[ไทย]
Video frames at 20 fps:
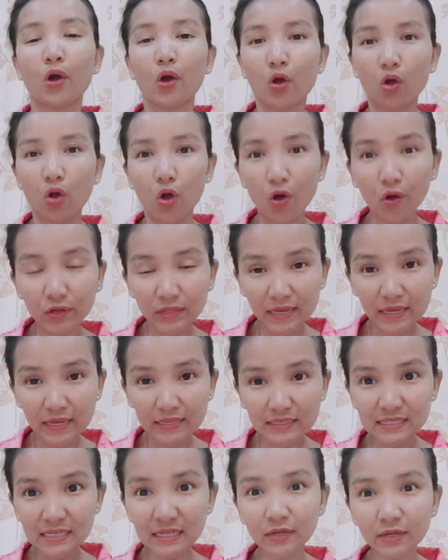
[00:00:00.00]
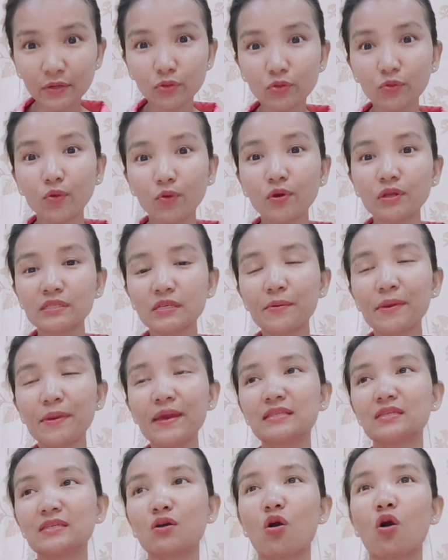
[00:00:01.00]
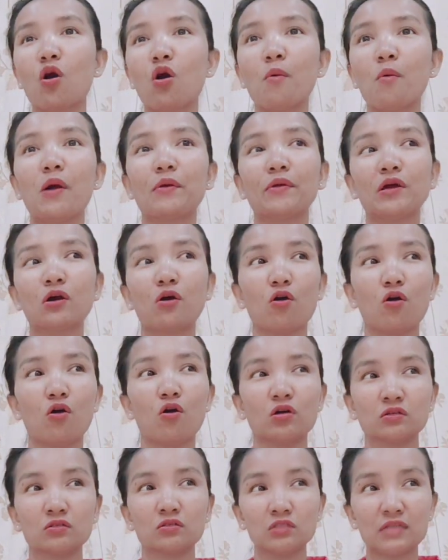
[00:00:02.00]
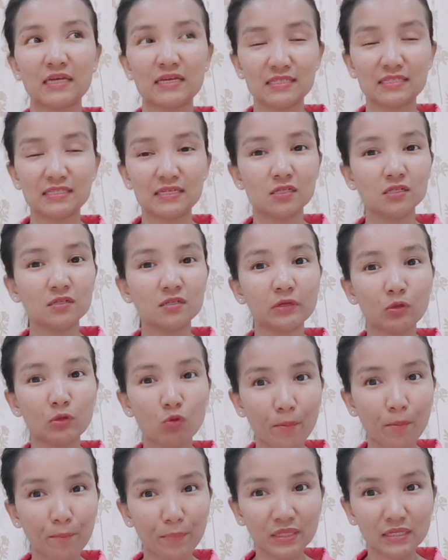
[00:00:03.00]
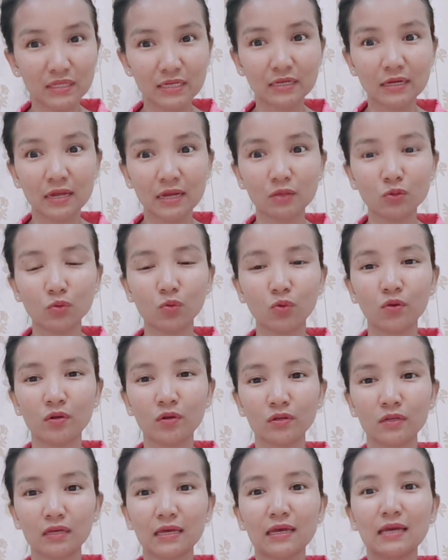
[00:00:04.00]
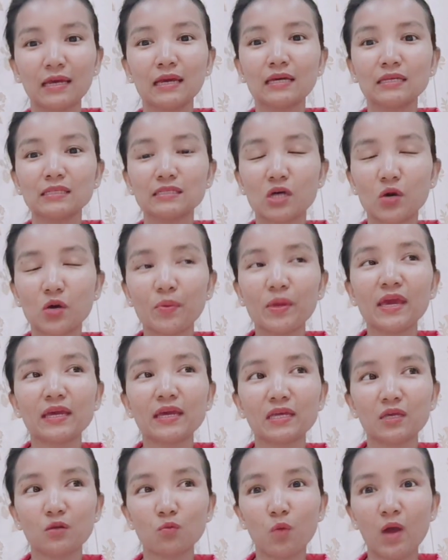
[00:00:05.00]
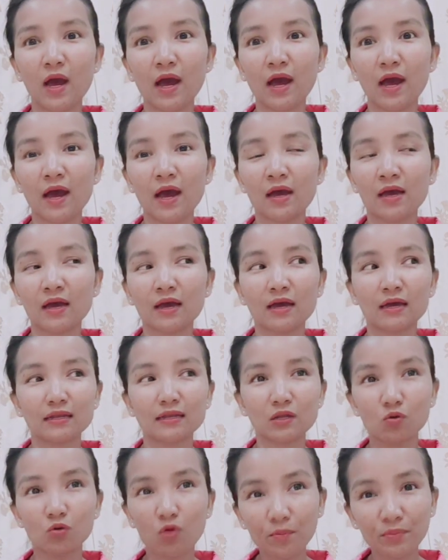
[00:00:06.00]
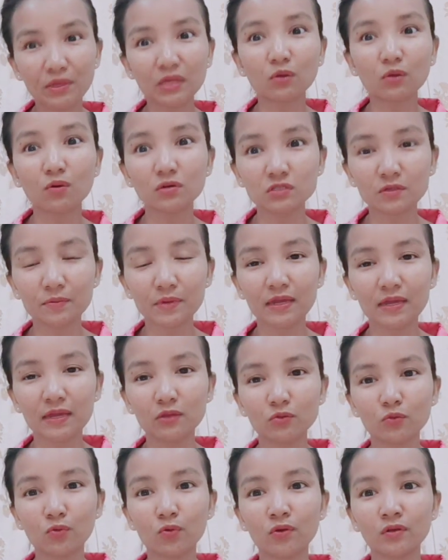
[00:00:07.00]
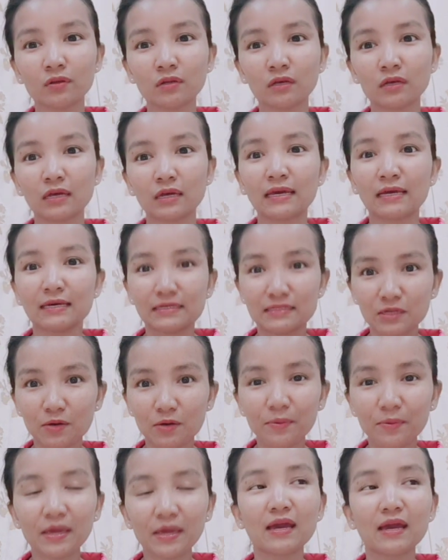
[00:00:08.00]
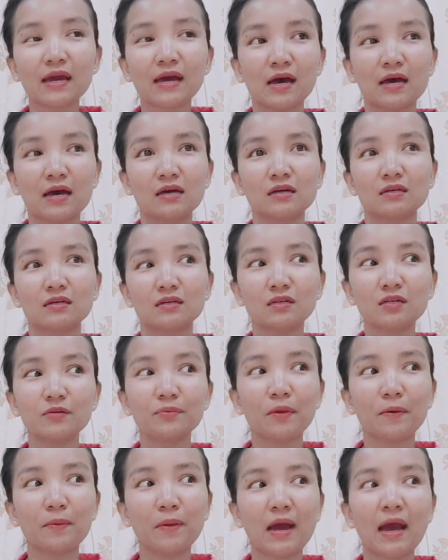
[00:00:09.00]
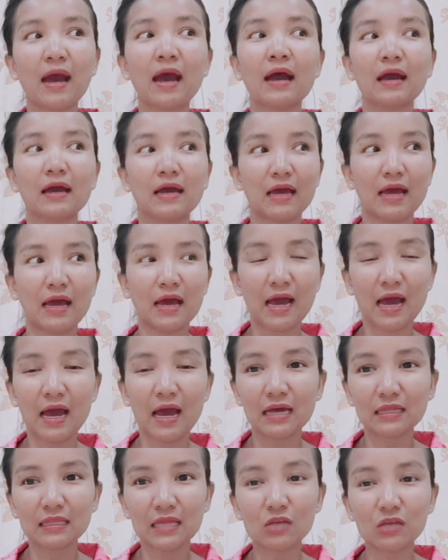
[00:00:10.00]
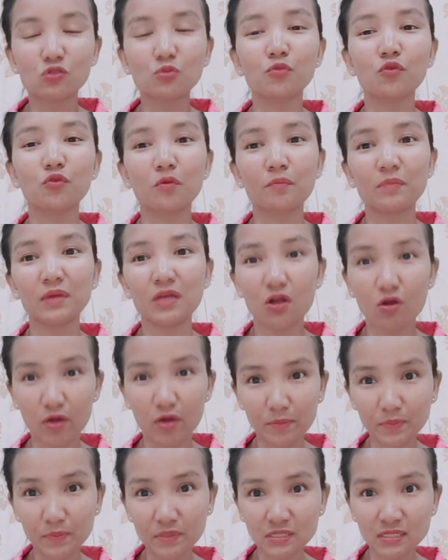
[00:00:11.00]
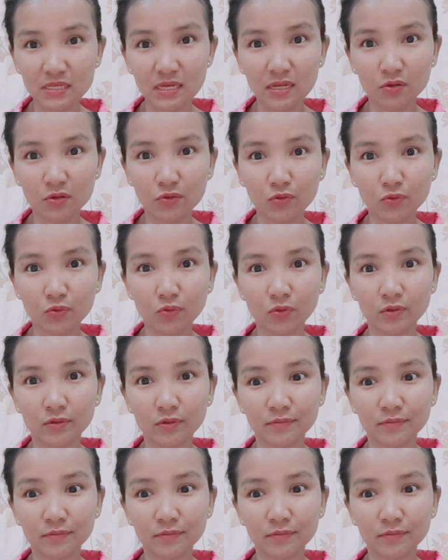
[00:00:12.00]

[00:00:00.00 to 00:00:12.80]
ขอแท้จริงเนาะทุกคนสาแพรจะขอเบาในขอแท้จริงหรือในความเป็นจริงนะทุกคนสาแพรคิดว่าในความคิดของสาแพรนะทุกคนสาแพรคือแบบว่าอ่ะถ้าสมมติว่ามีร้อยเปอร์เซ็นต์เนาะทุกคน